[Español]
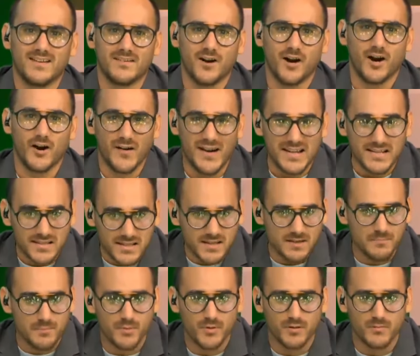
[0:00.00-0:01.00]
Ahora
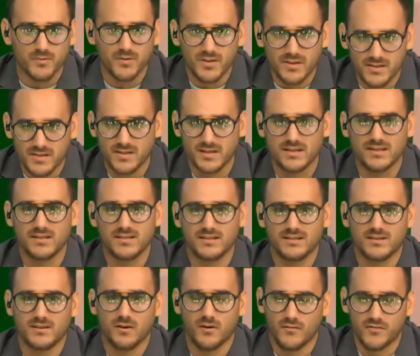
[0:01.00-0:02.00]
sí podemos decir
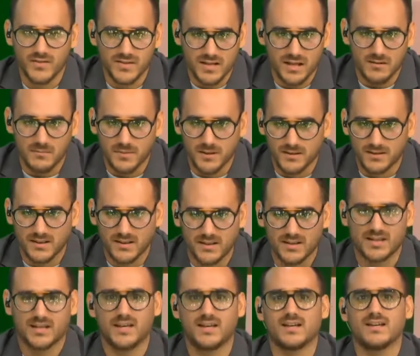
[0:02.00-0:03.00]
oficialmente
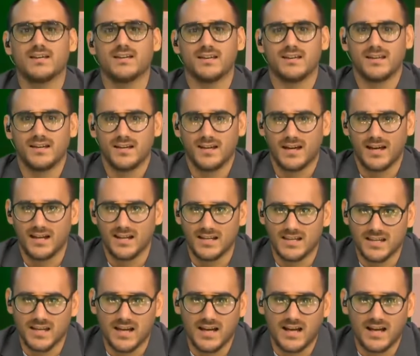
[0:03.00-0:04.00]
que el
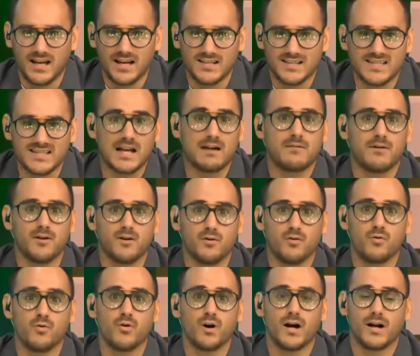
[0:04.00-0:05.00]
día sábado
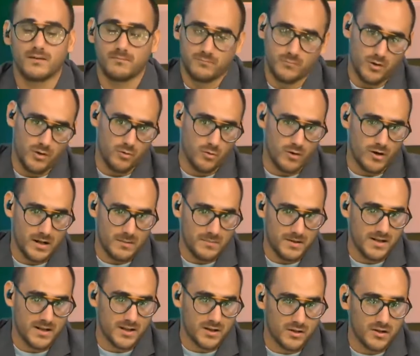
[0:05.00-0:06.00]
jugar, bueno, jugar
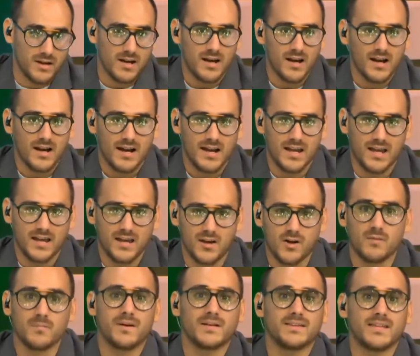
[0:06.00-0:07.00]
Emelec eh,
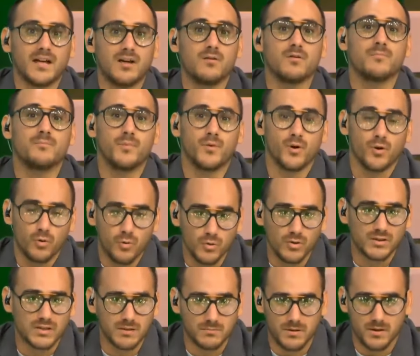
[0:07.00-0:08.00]
comandado por
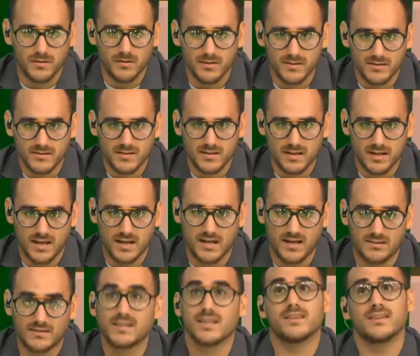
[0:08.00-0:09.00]
última vez
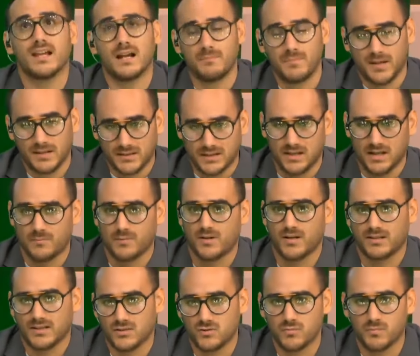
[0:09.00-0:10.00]
eh, desde la platea
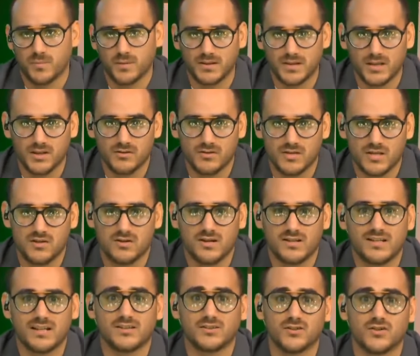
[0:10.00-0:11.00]
porque está suspendido el señor
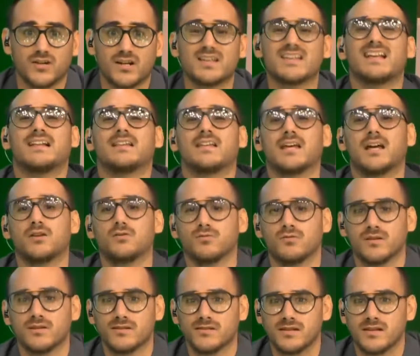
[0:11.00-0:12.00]
Hernán Torres y el día
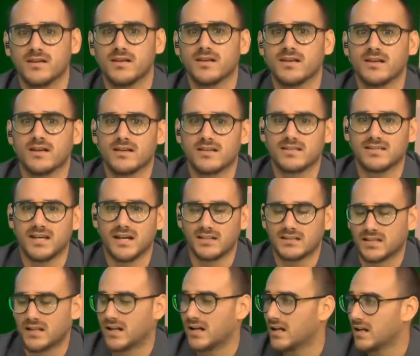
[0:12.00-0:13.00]
lunes ya
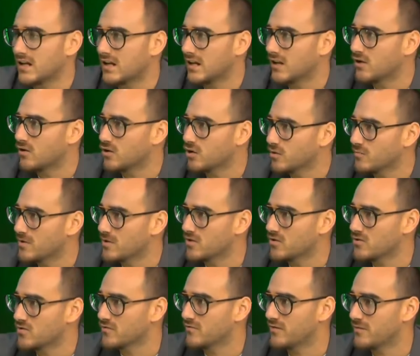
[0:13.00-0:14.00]
estará él en Colombia. Yo
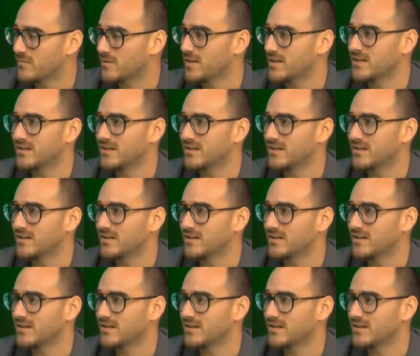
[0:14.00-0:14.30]
creo, pregunto,